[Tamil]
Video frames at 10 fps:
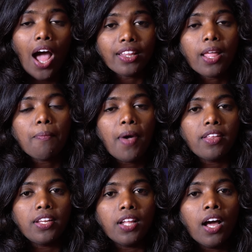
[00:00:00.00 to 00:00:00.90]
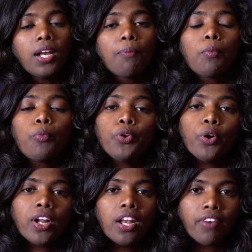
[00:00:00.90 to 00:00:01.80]
அதே மாதிரி தான் நம்ம
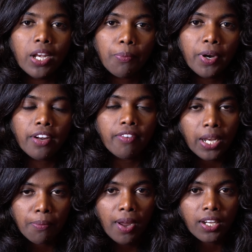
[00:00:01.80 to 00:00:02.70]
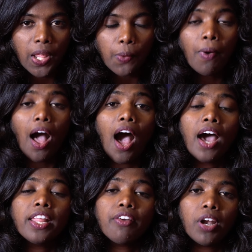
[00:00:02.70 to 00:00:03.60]
முன்னோர்களை வழிபடுற வழிபாட்டிலையும்
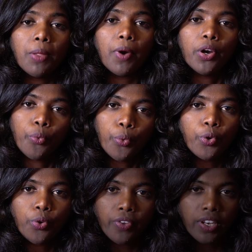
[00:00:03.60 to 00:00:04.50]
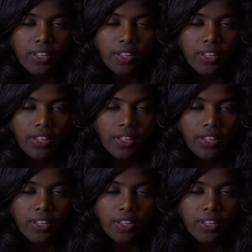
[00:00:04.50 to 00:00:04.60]
ஆரிய வழிபாடு ஊடுருவி